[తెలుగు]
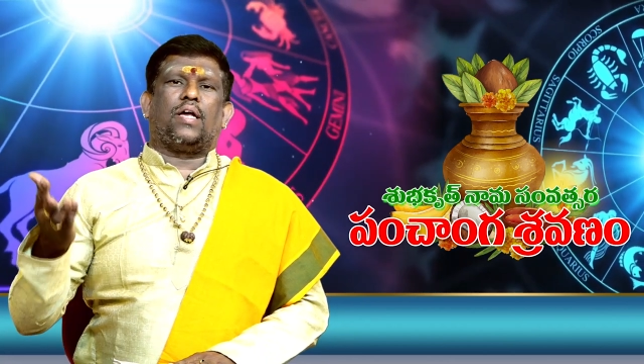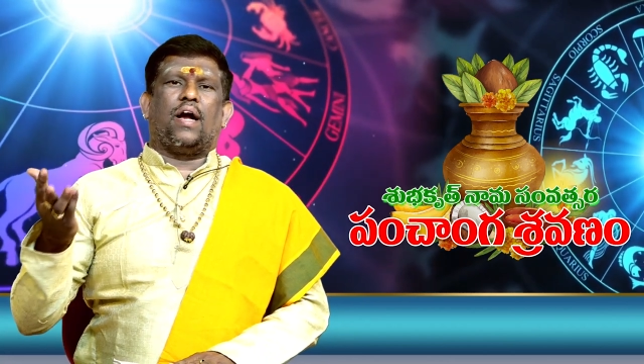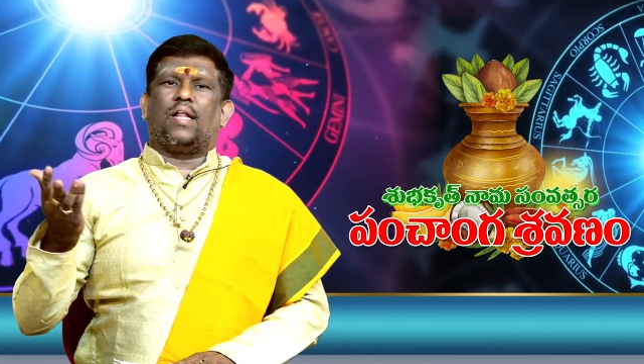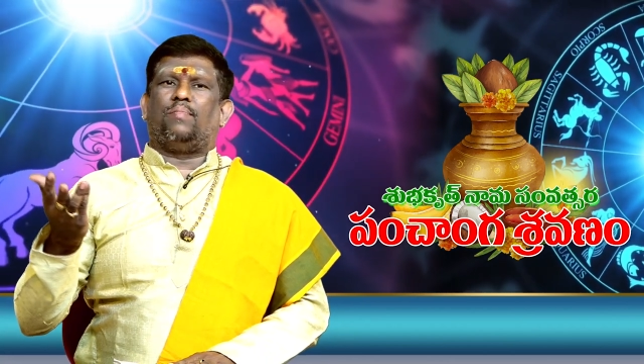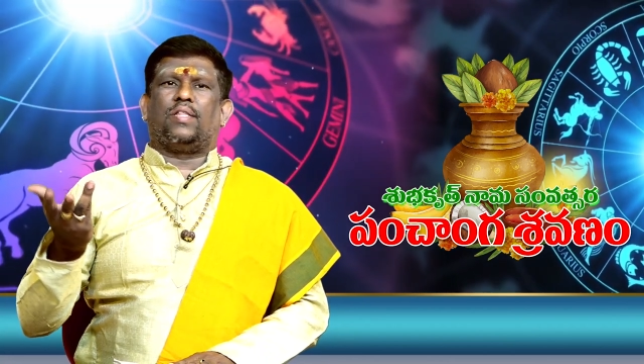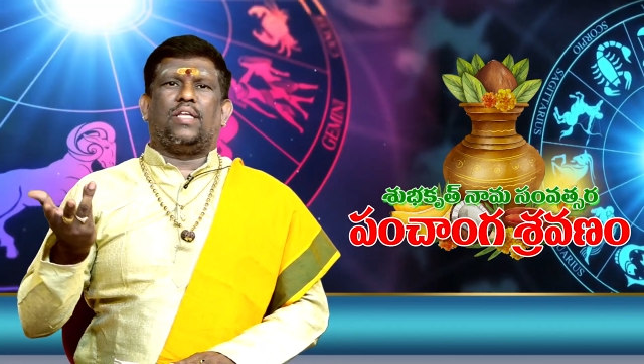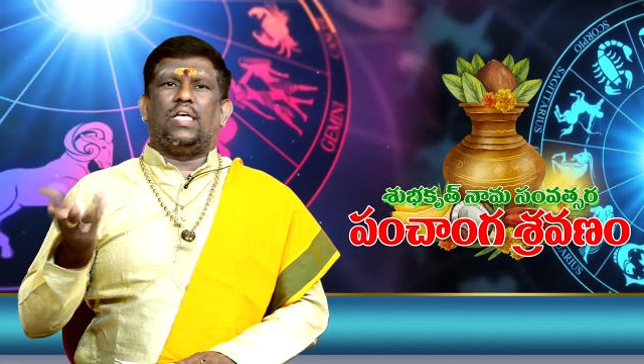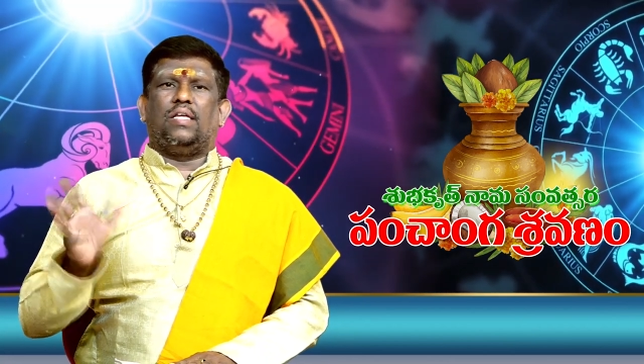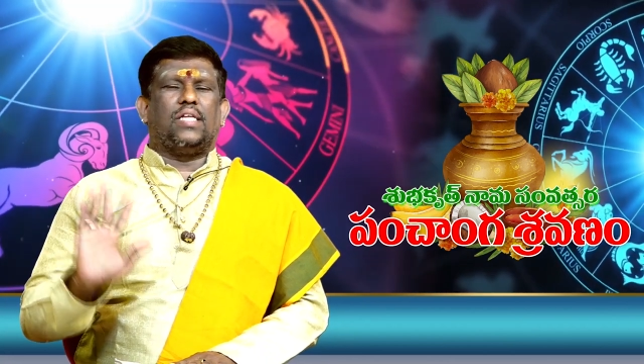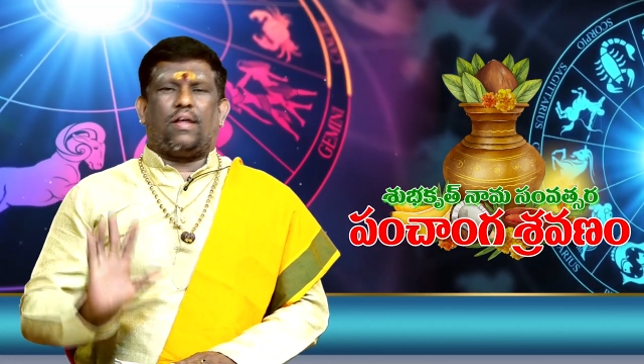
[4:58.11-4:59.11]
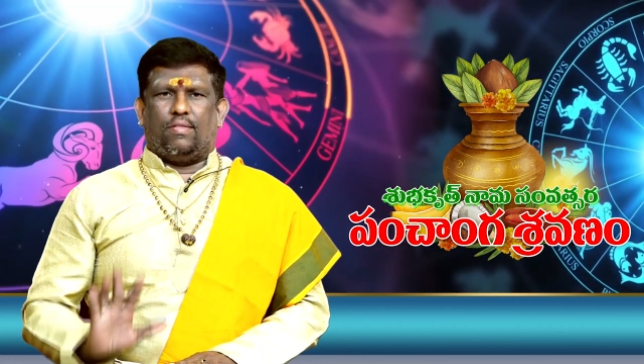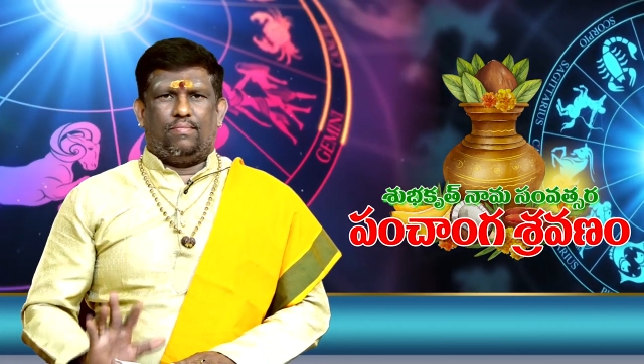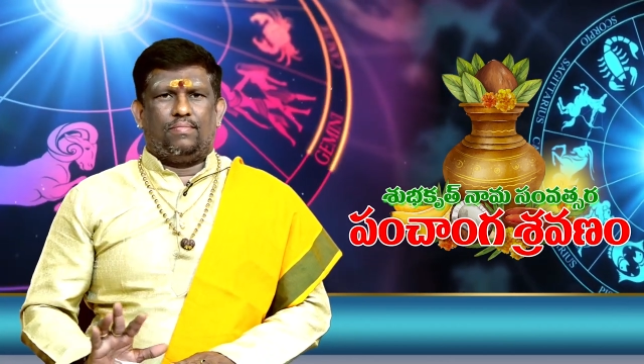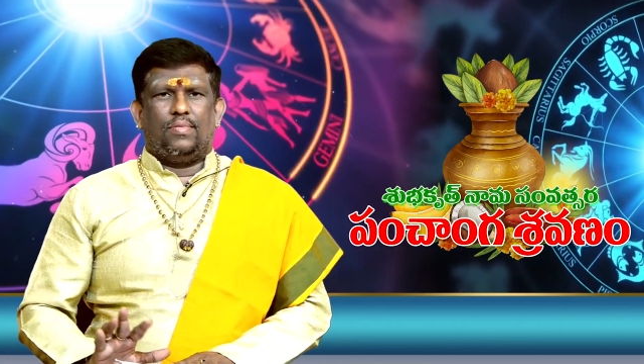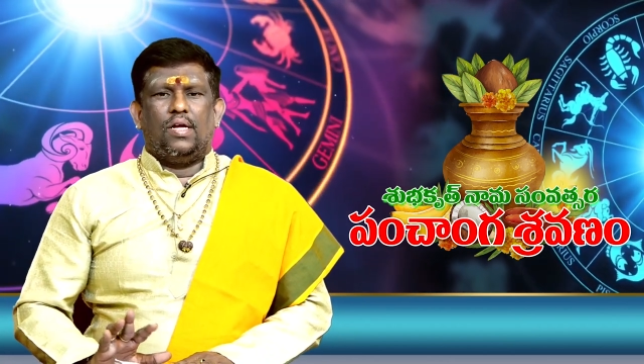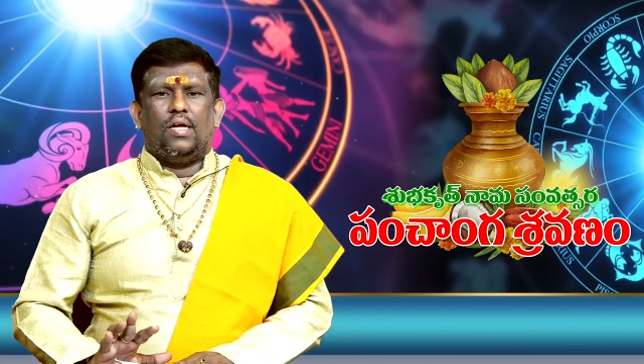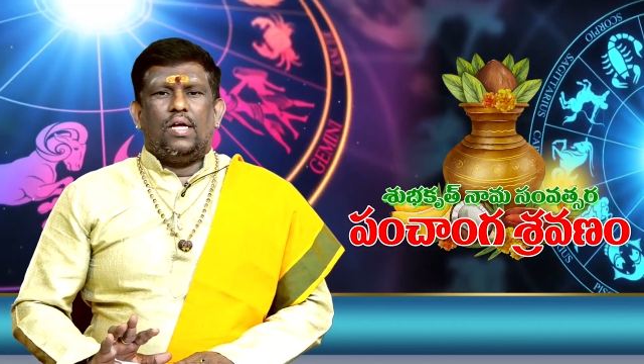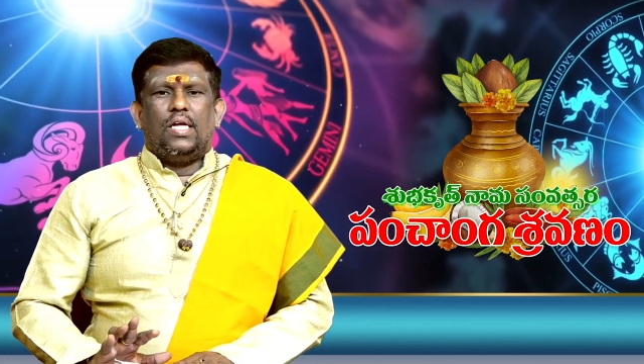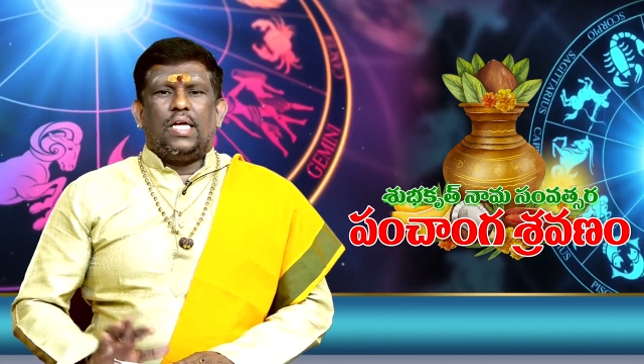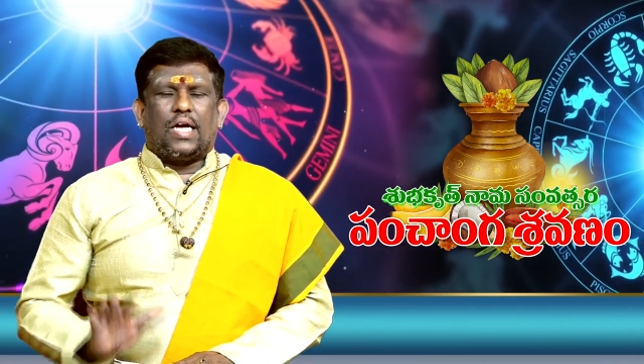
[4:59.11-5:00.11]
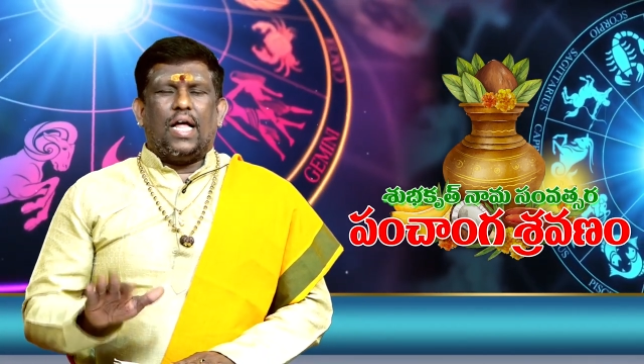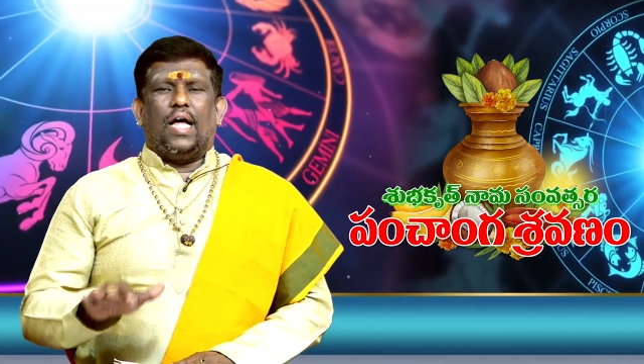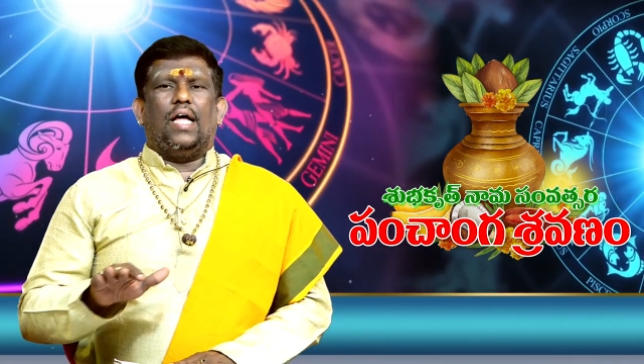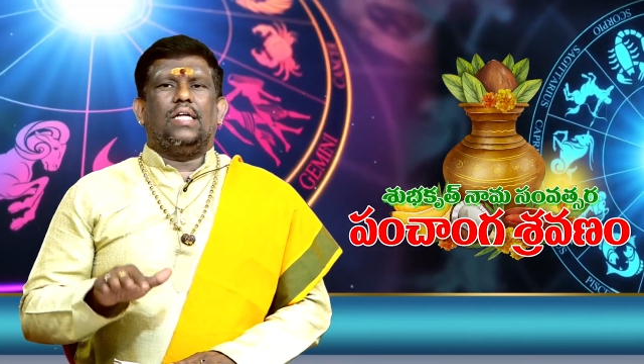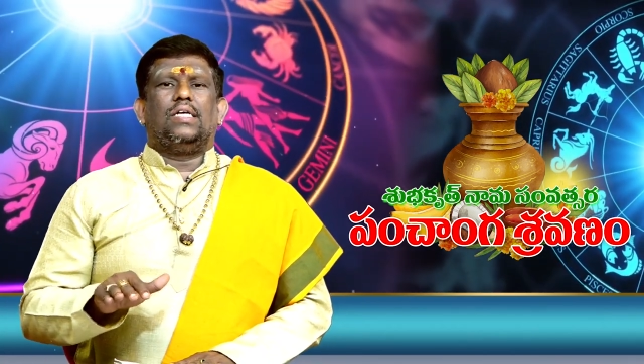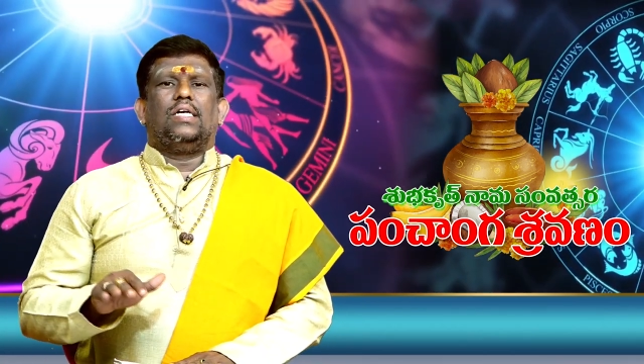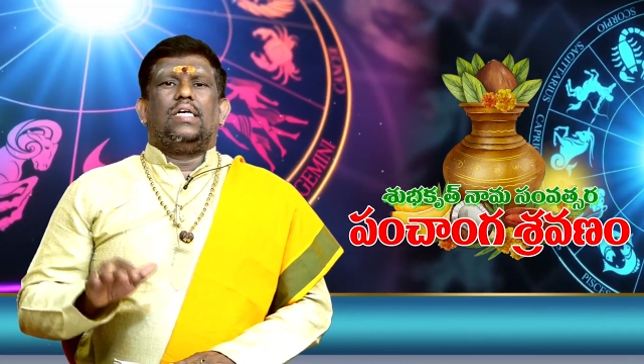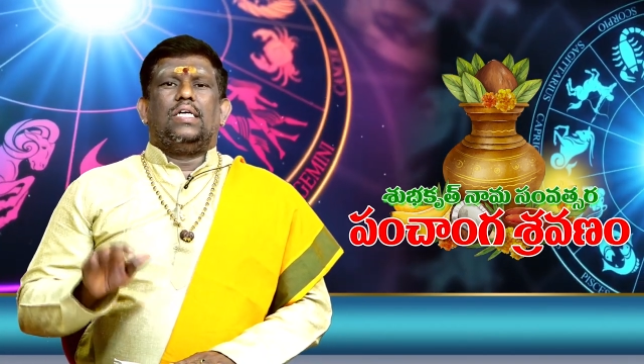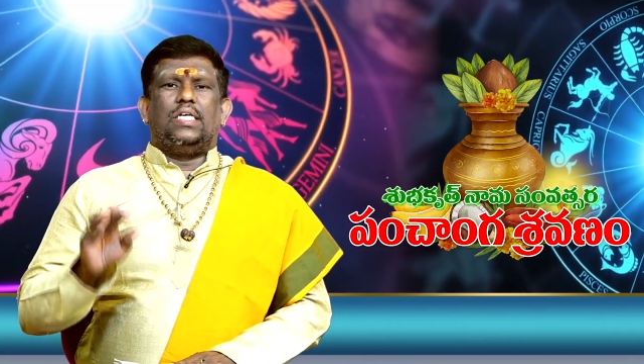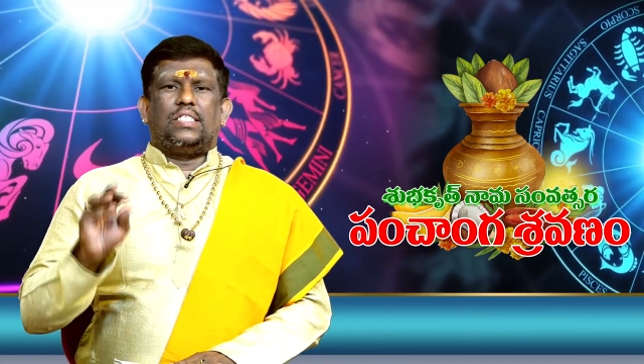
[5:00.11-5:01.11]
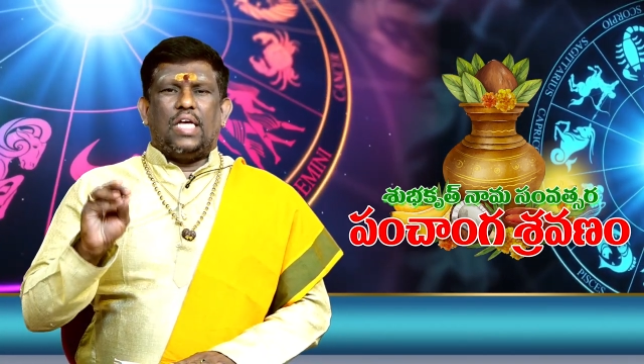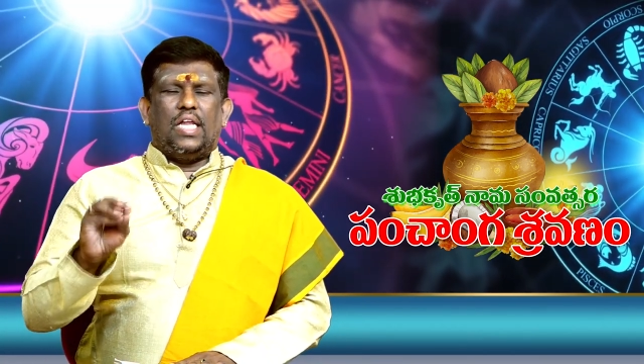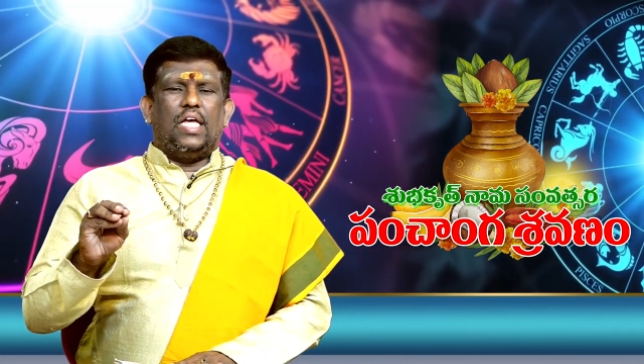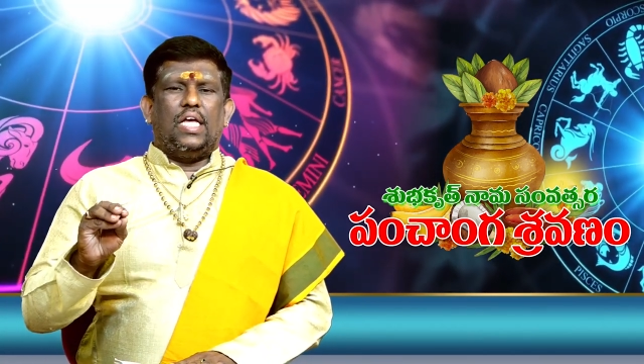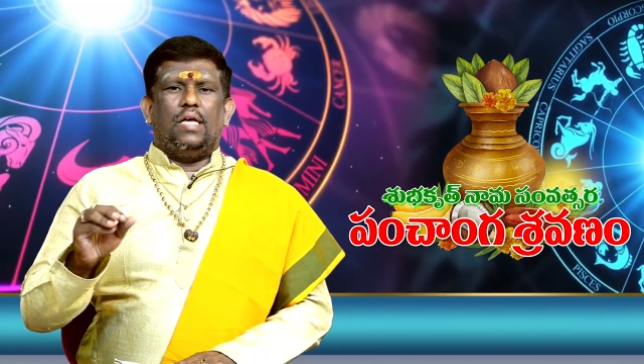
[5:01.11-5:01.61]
కంగారు పడితే ఏమీ జరదు ఇక్కడ ఈ శని